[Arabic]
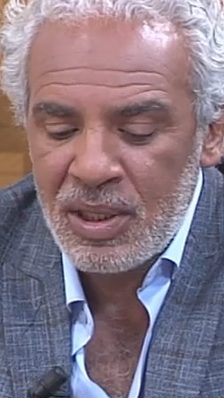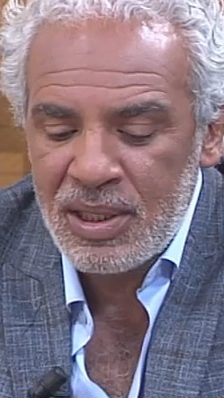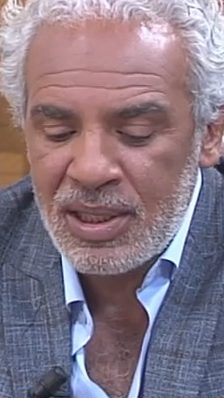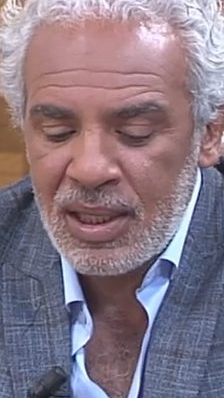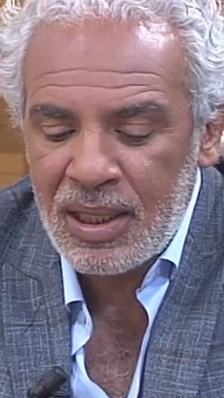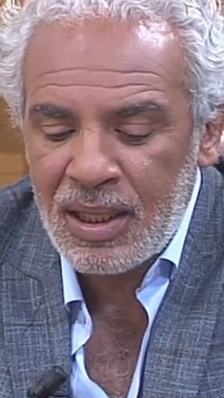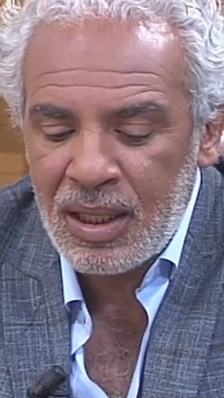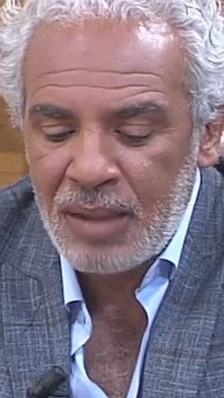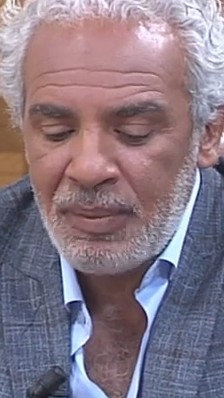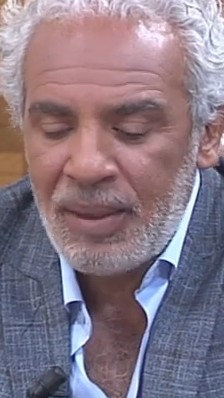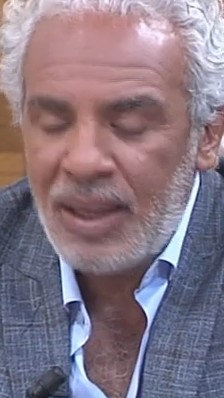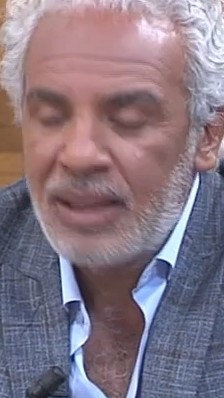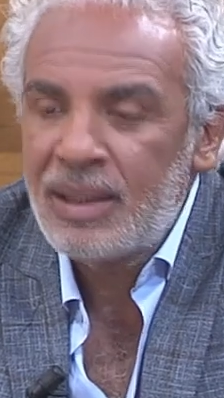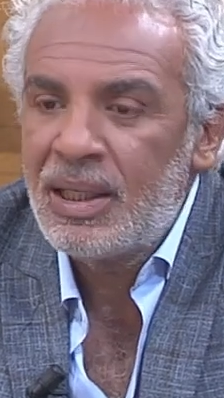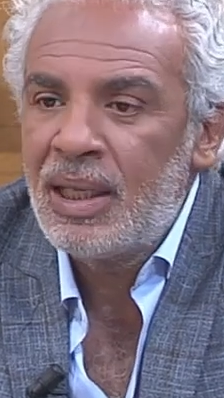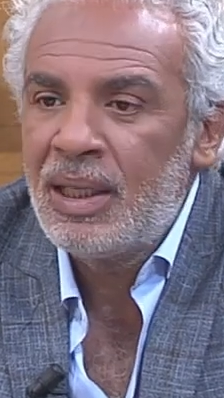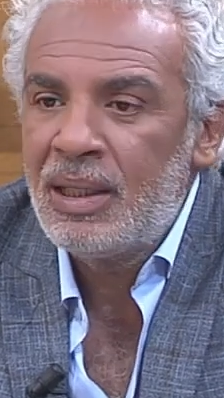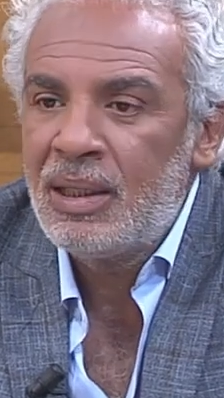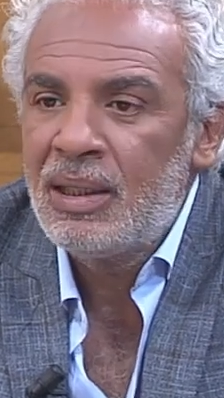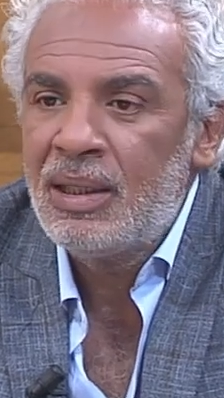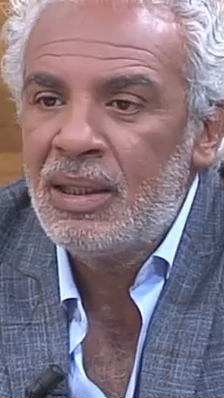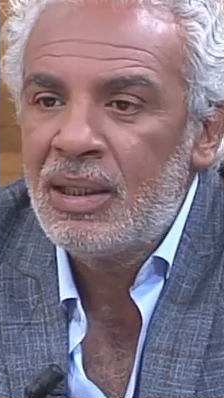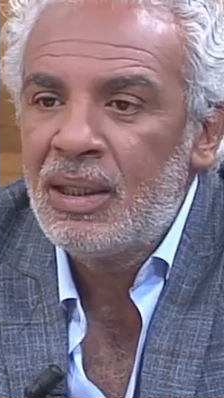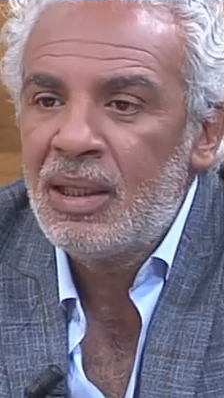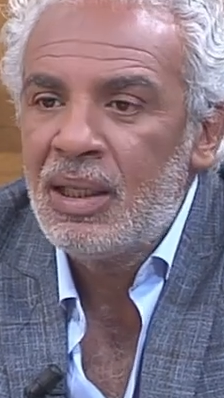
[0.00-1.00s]
سكه معناتها
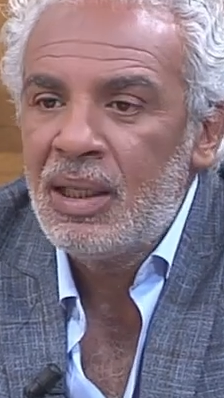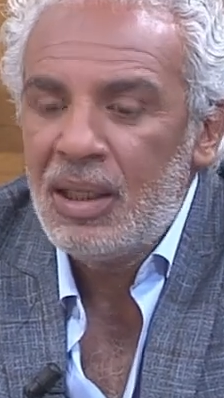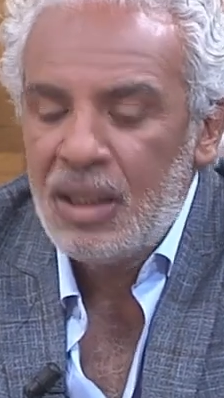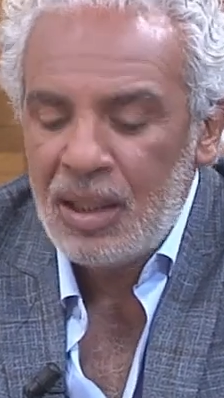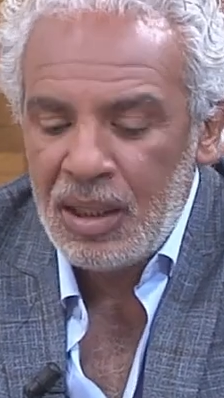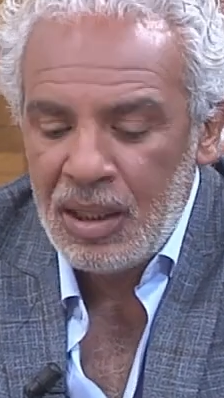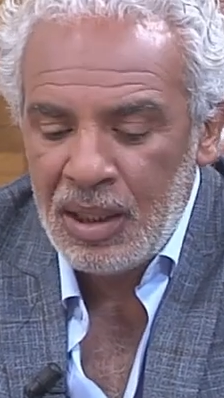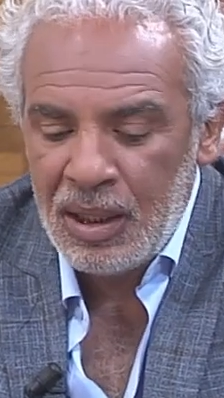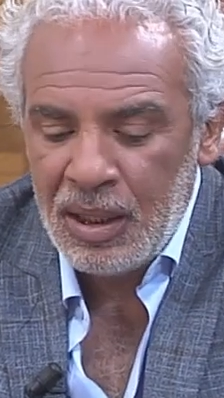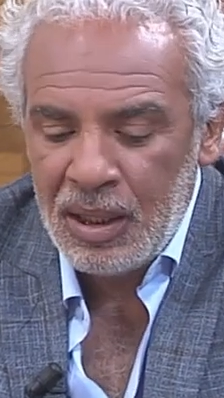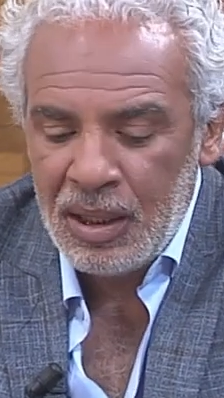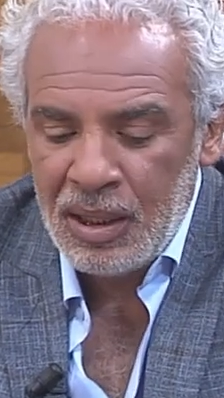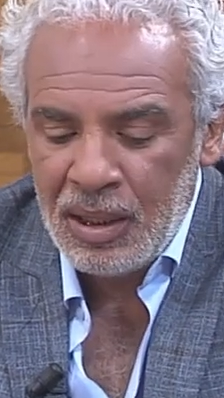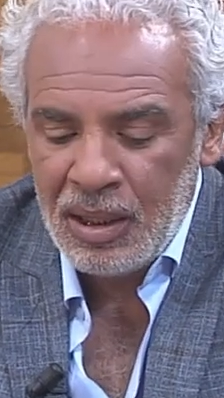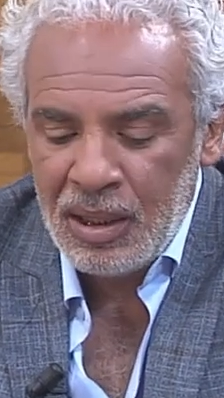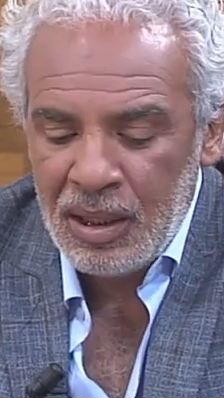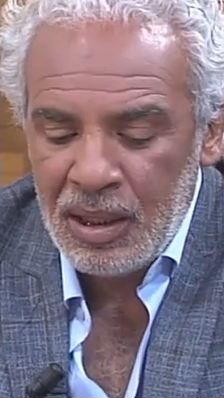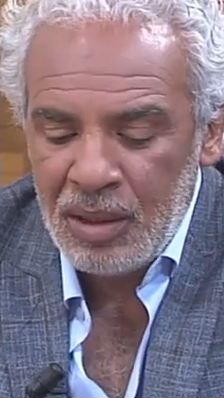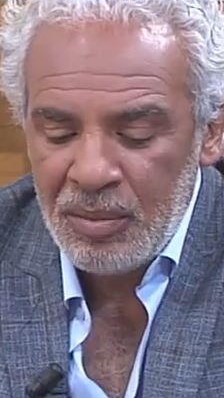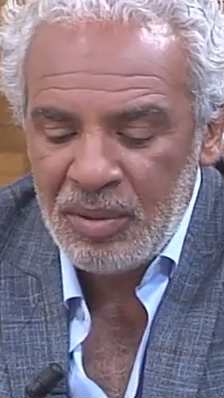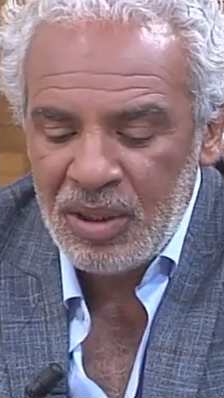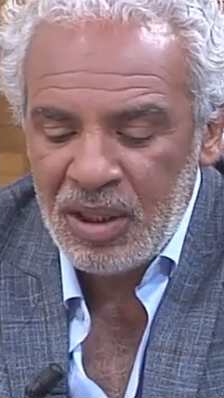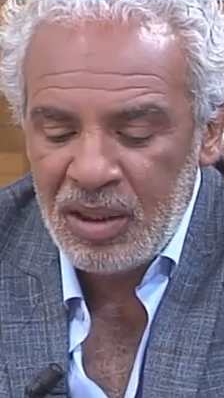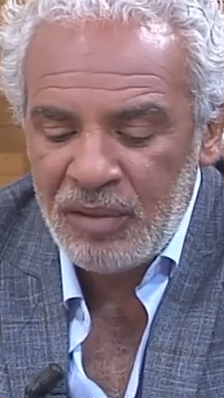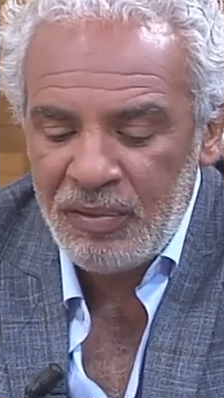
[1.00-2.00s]
اللي آه،
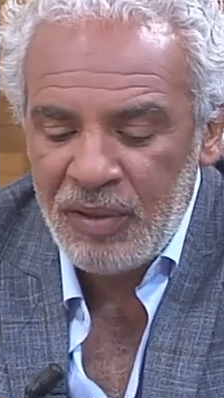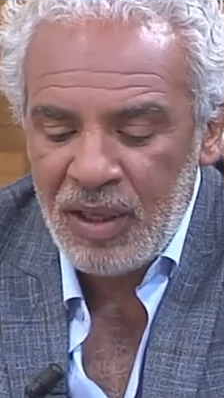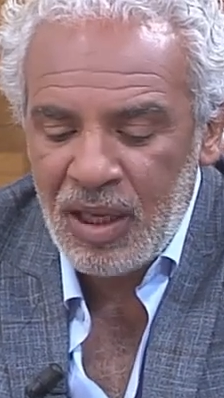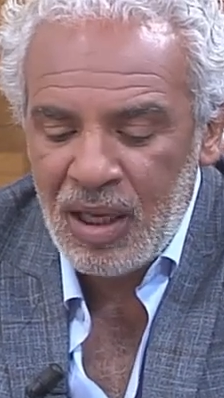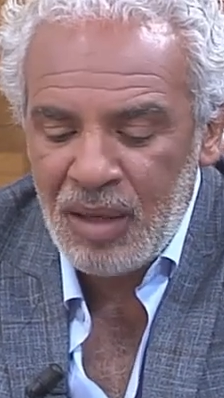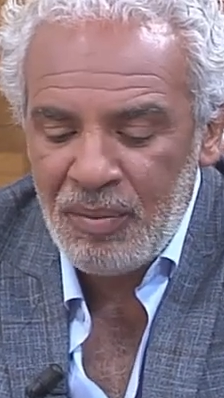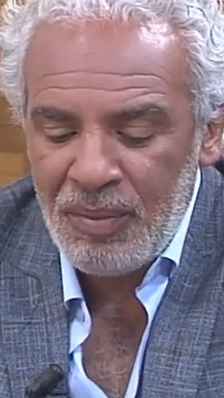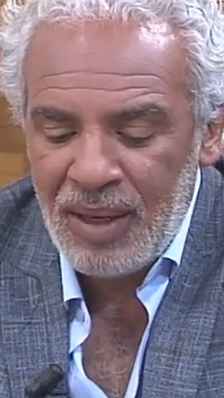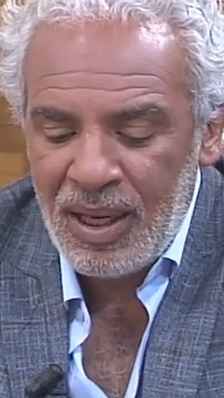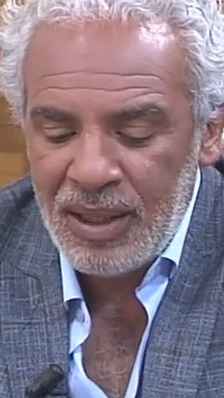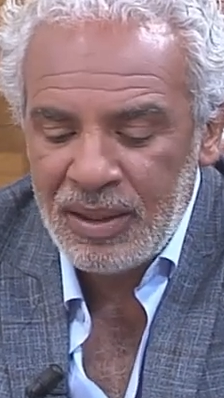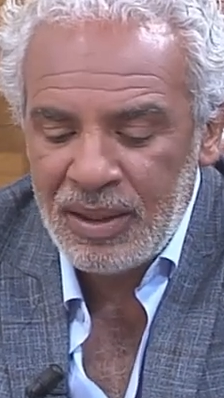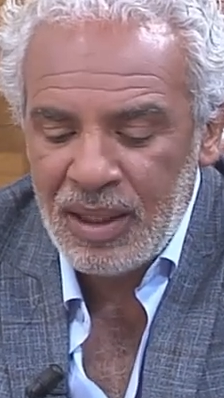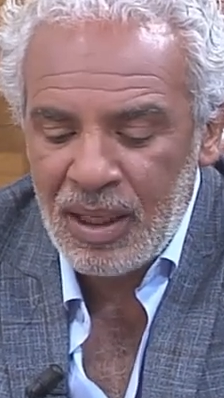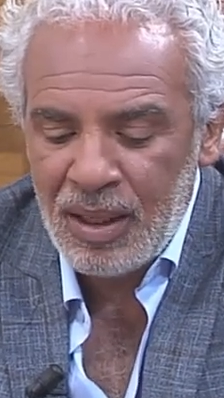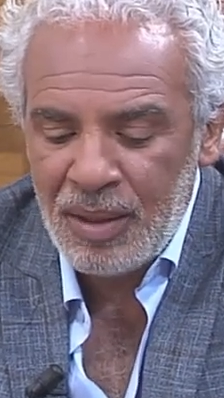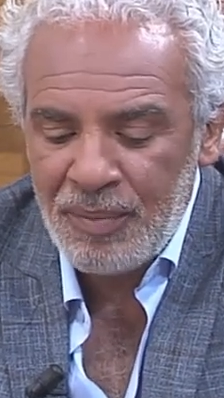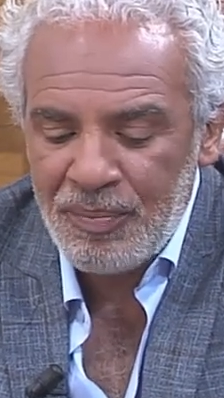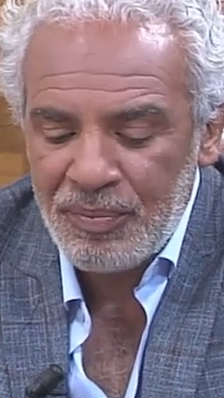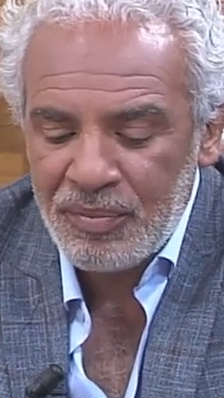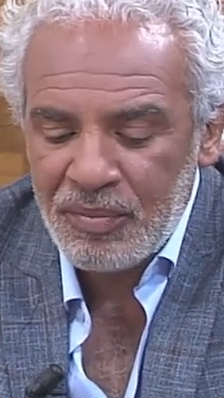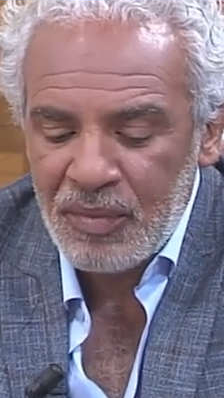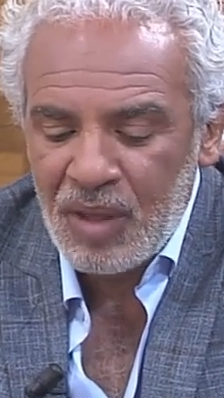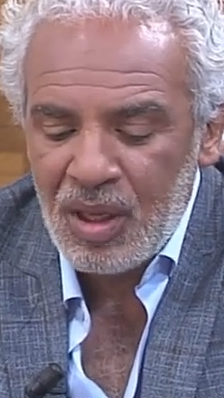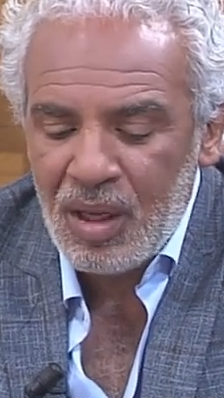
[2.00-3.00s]
اللي بديت فيها معناتها
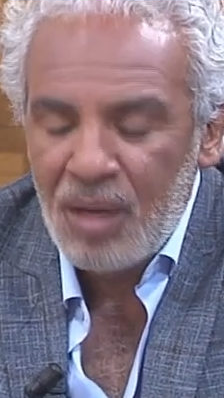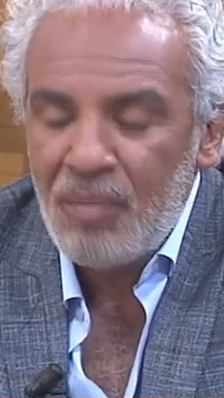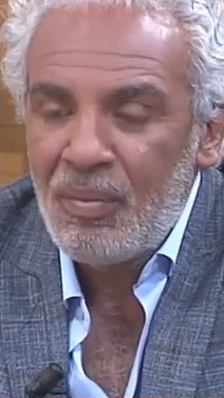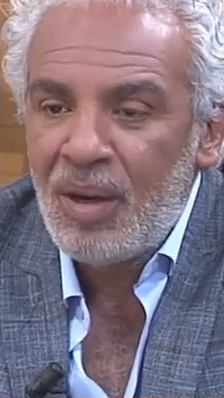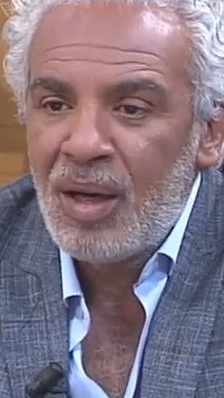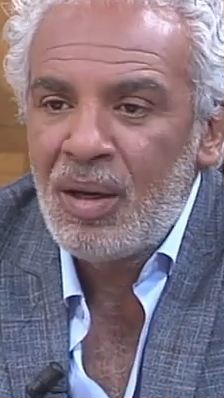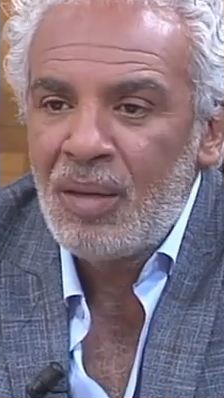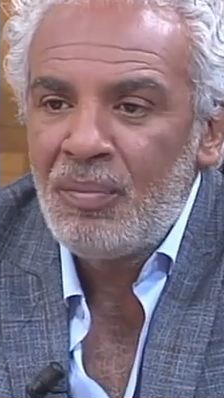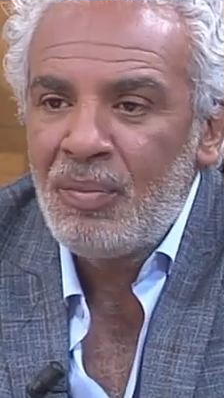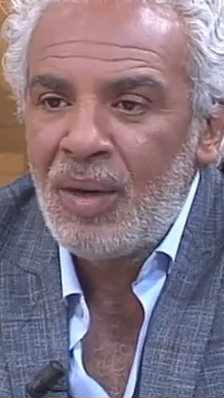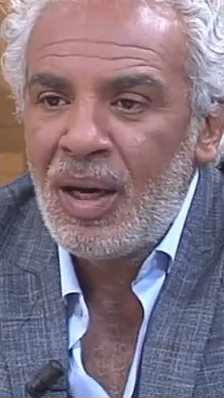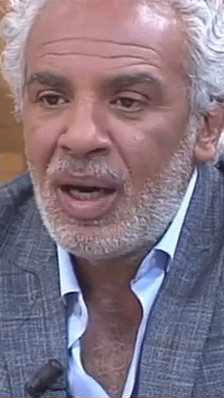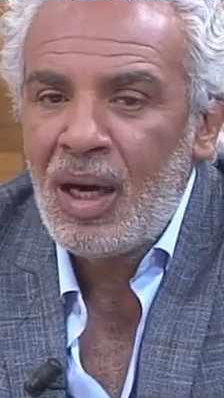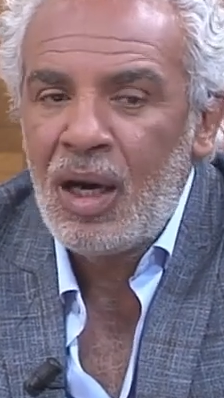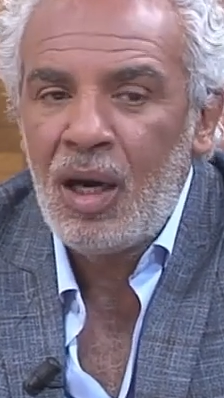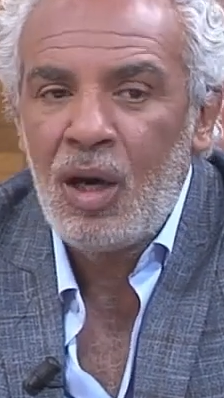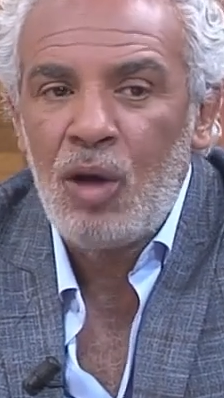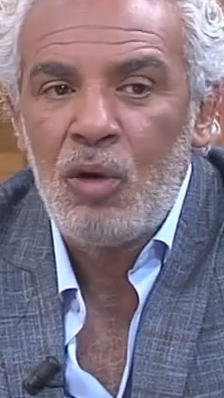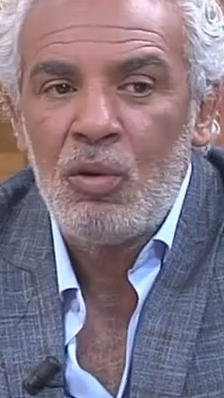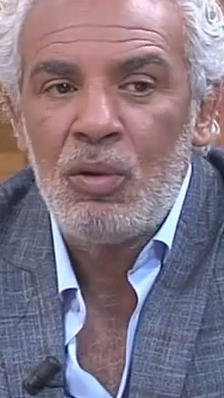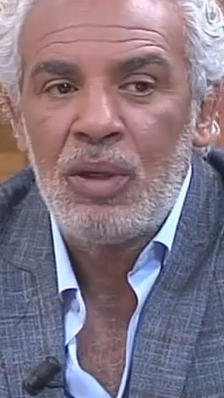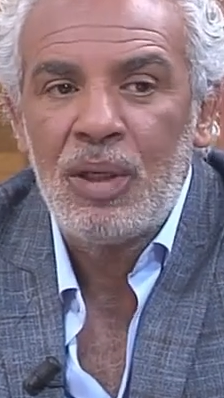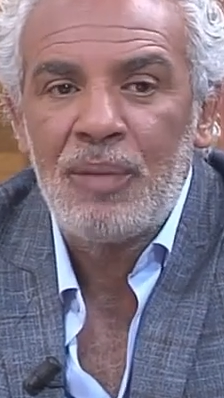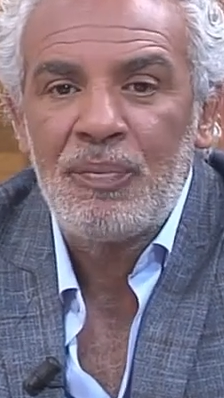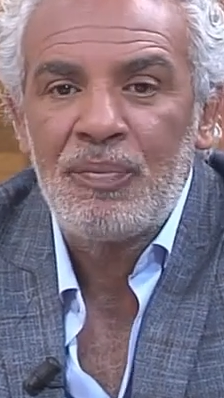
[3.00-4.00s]
مع هو, مع
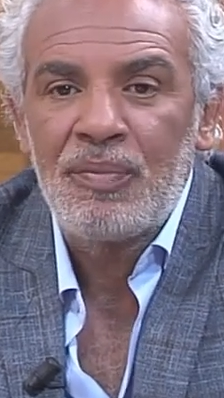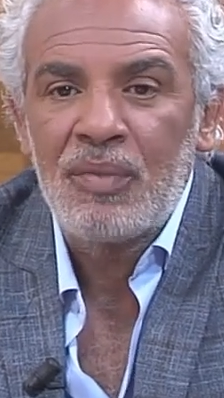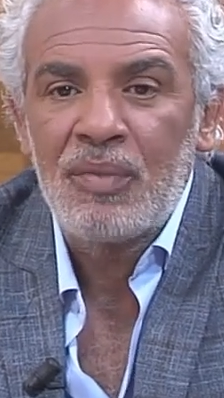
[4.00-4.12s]
هو.